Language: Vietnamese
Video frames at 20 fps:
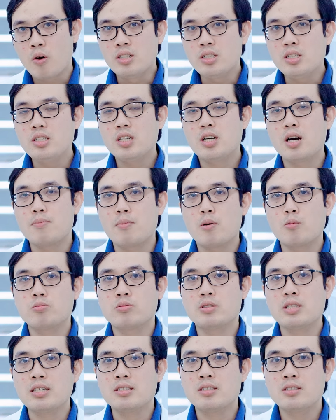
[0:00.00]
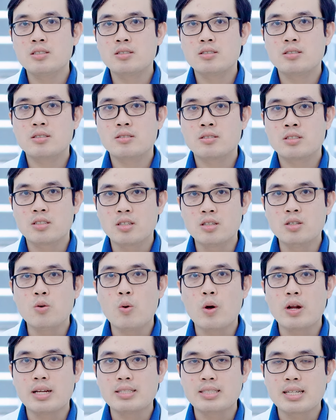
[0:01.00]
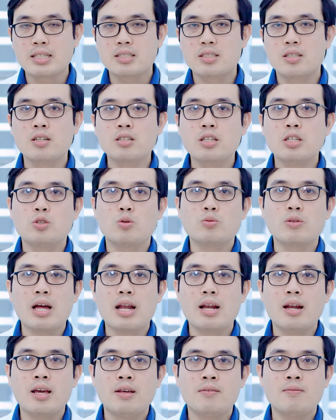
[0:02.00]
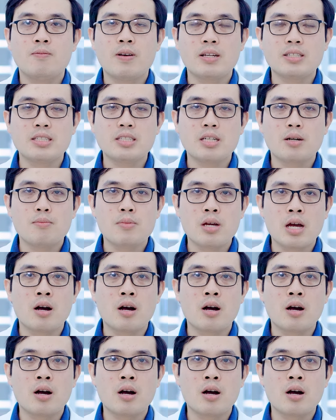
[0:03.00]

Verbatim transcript: Với những trường hợp bọc răng sứ hoặc là dán sứ thì chúng ta lên vệ sinh răng